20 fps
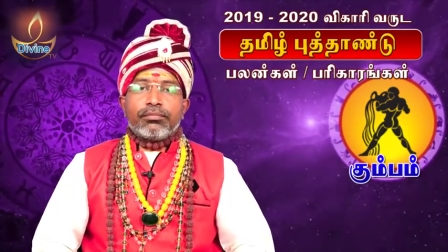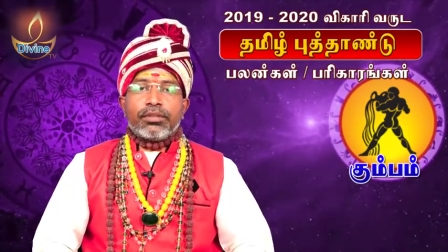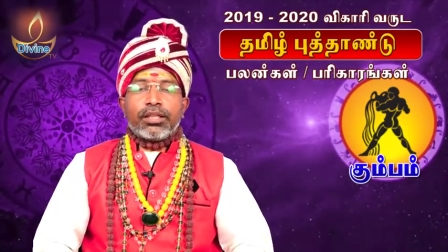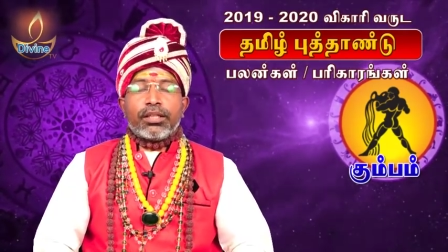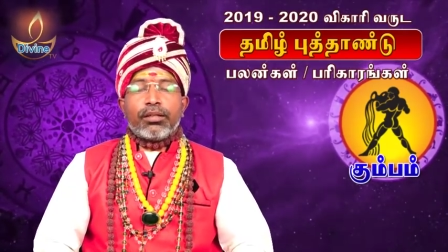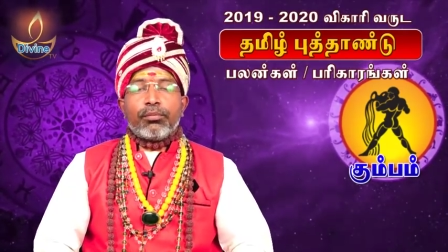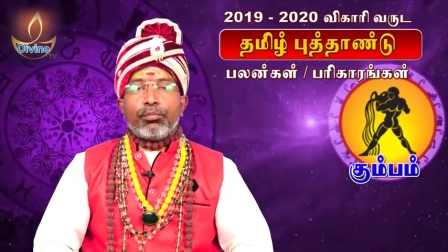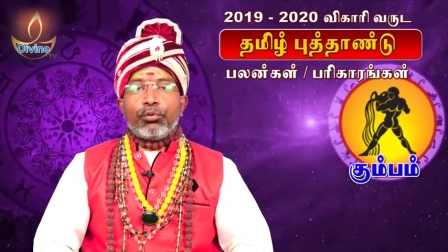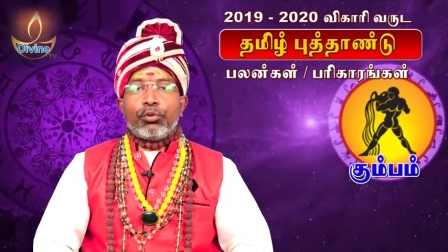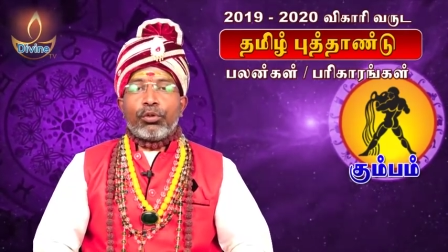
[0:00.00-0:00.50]

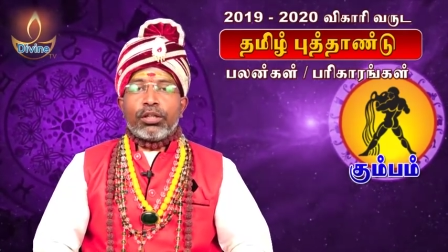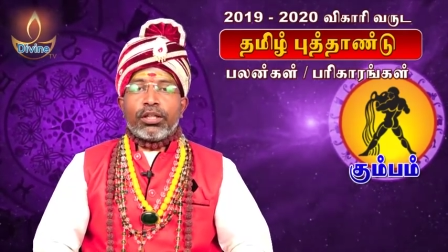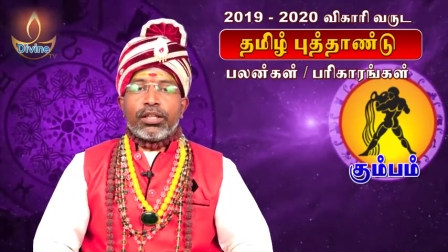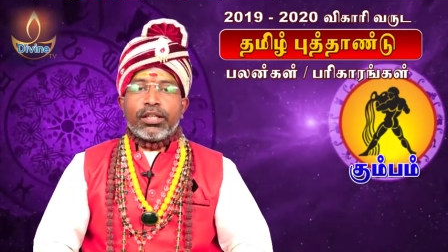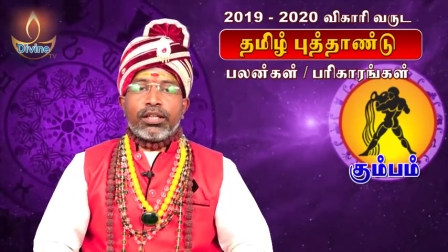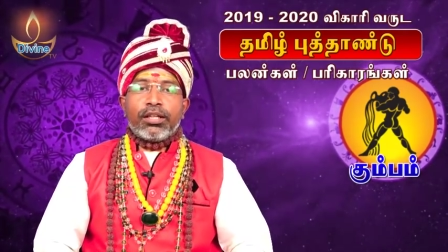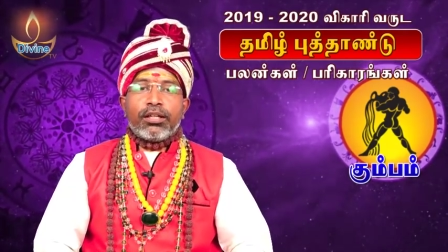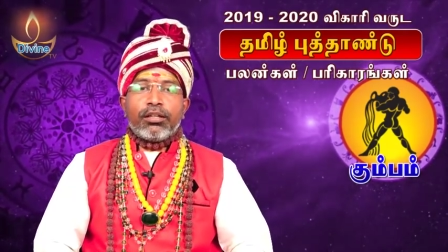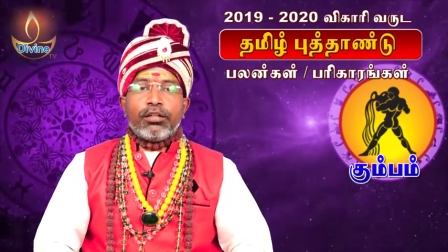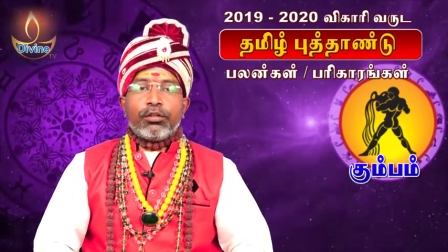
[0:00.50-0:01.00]
நீங்கள்
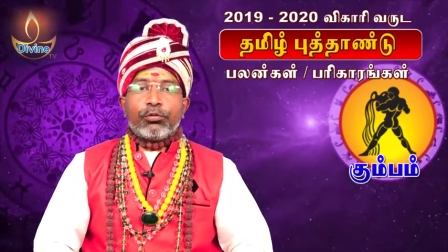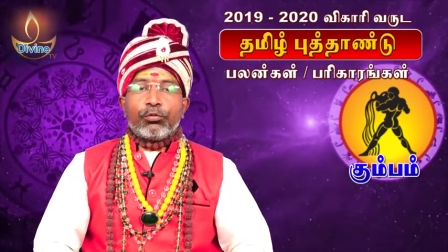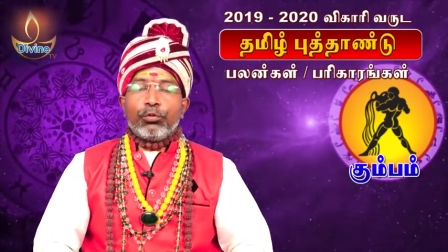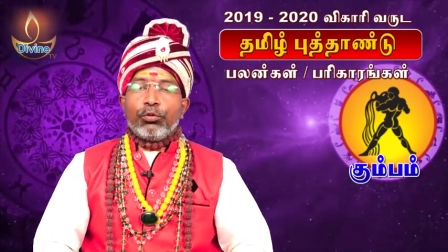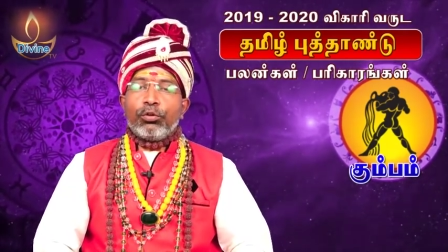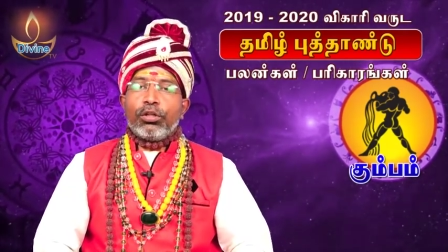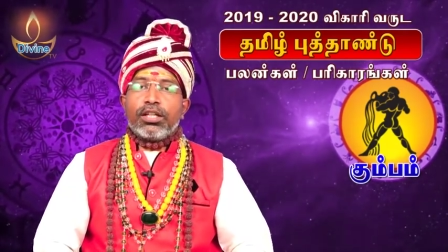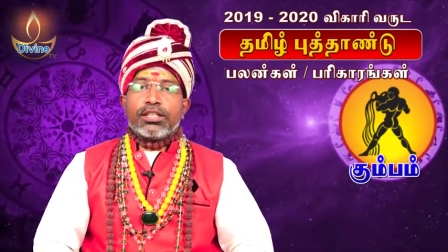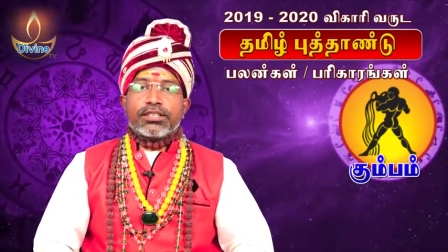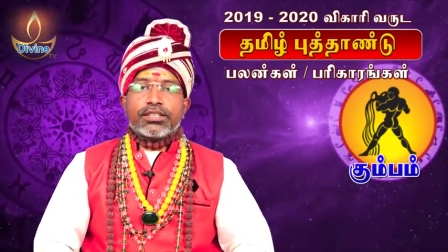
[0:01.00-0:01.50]
போனீங்களா
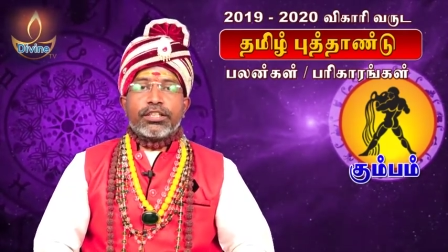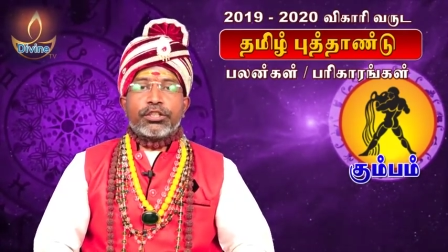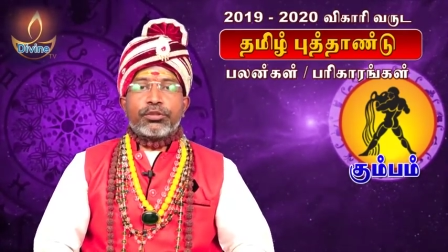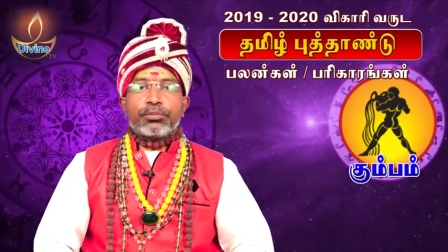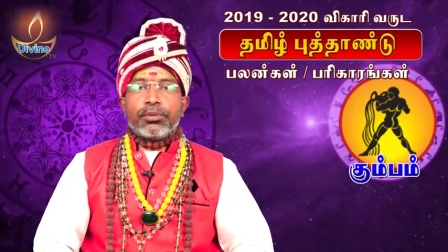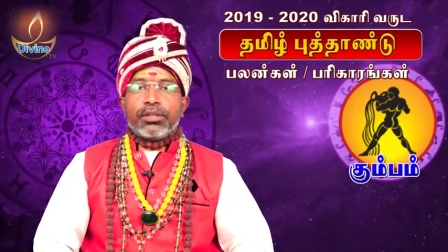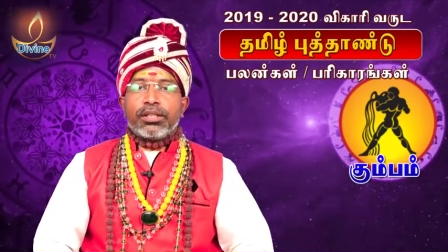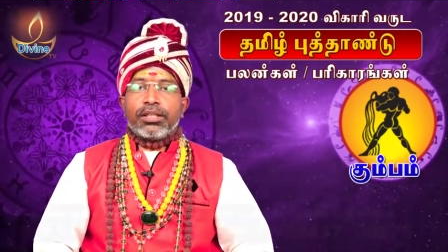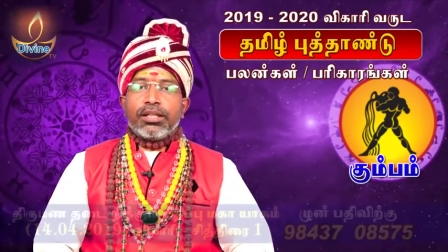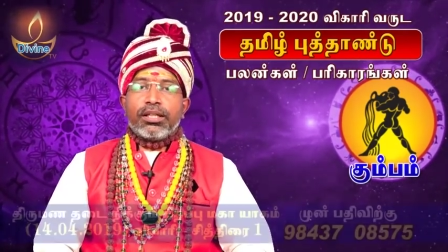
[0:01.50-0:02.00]
கூகுளில்
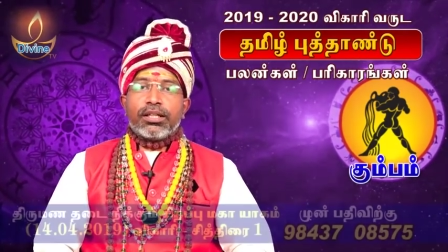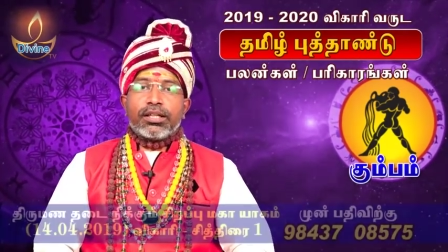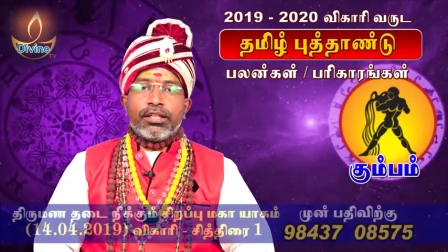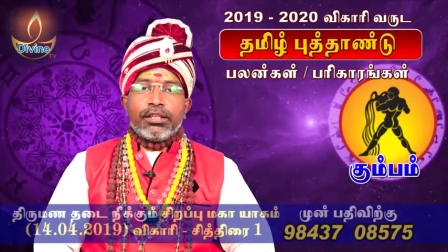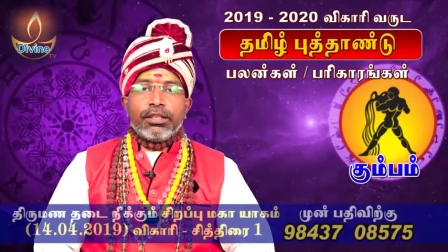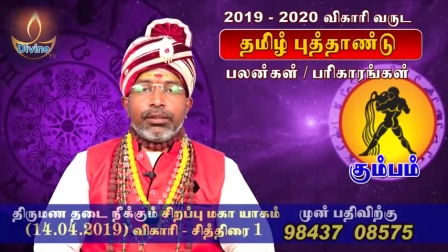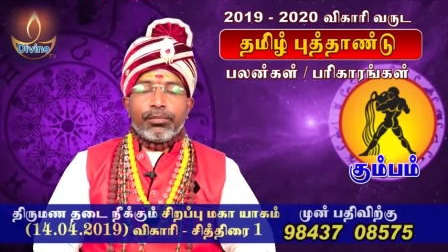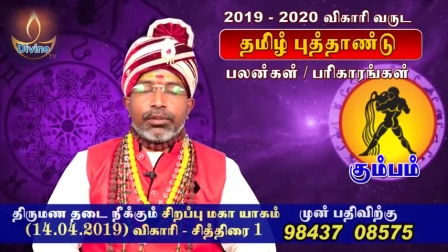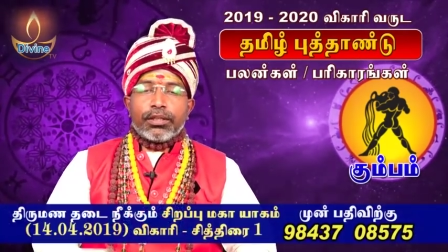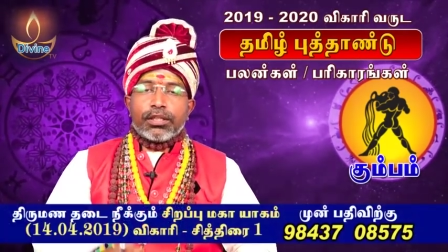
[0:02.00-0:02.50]
சர்ச் பண்ணிங்களா
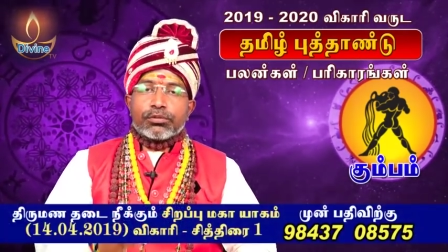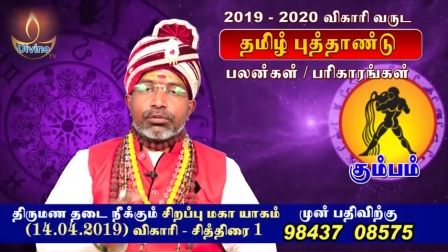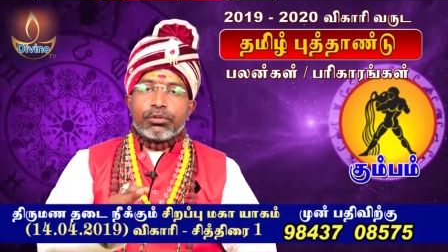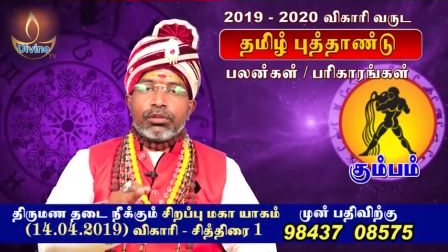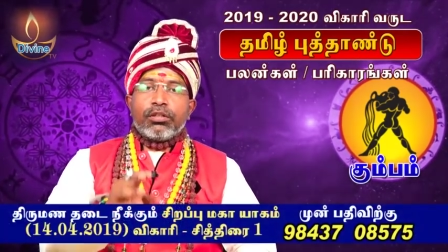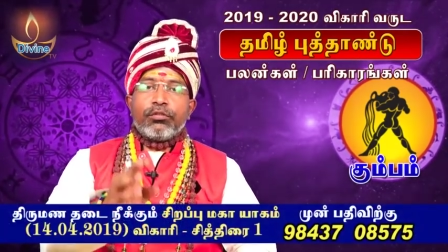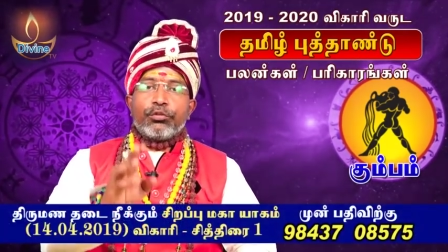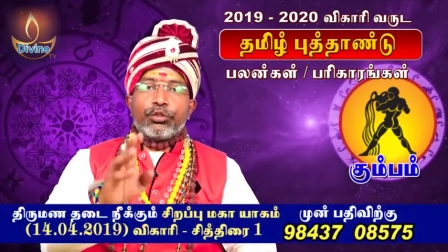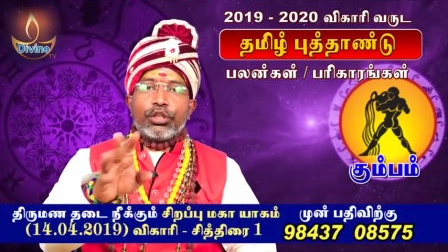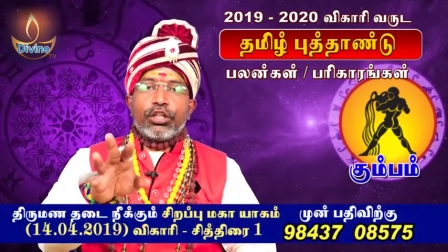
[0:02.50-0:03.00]
கண்டிப்பாக நான்
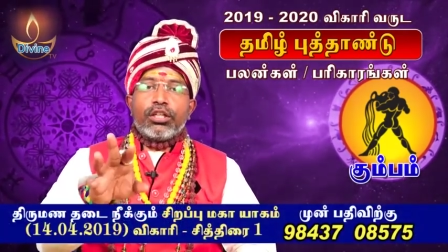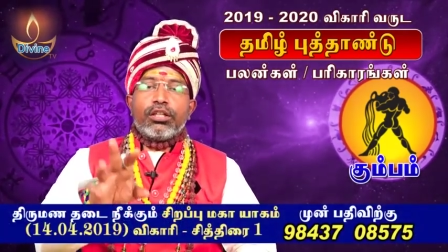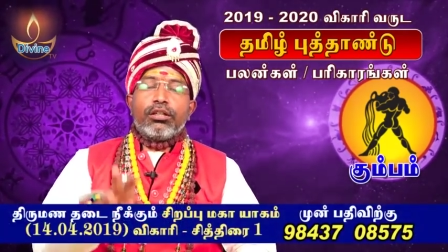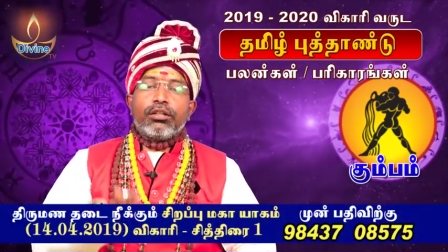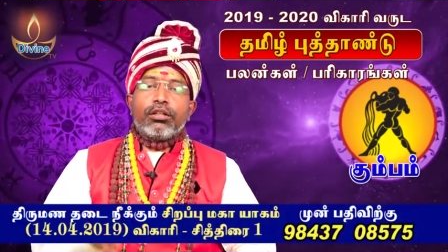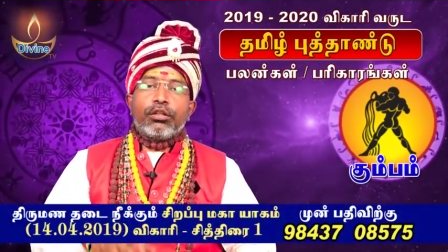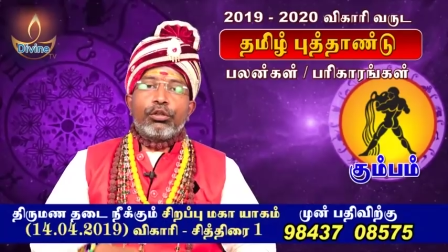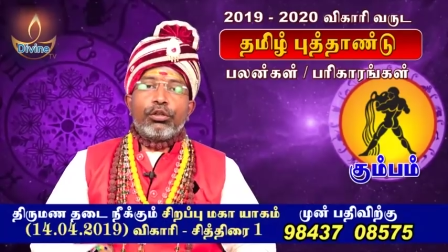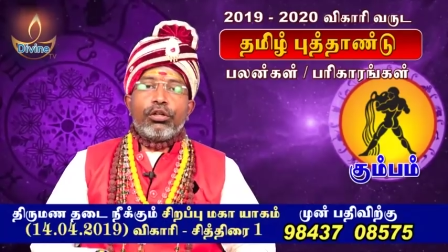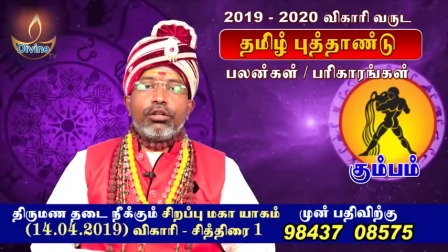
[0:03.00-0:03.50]
சொன்ன விஷயம்
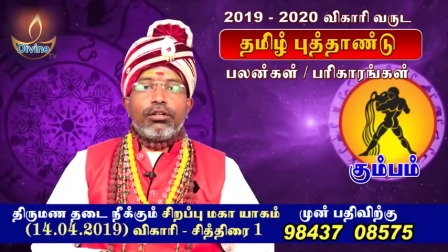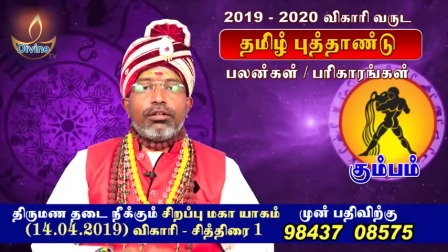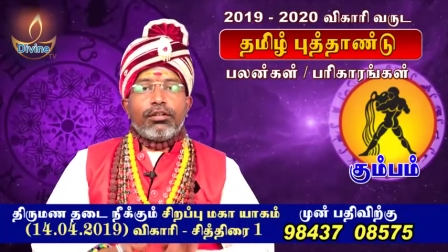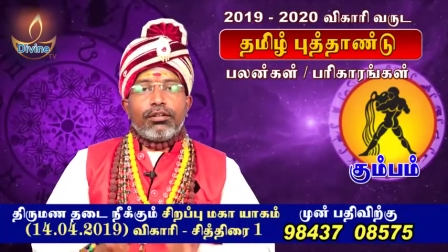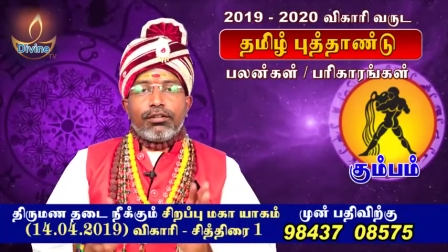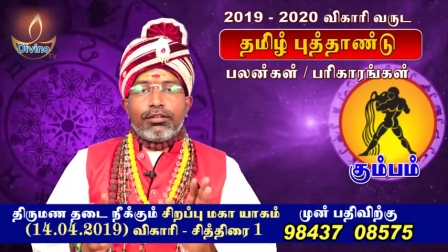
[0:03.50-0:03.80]
அதில் இருக்கும்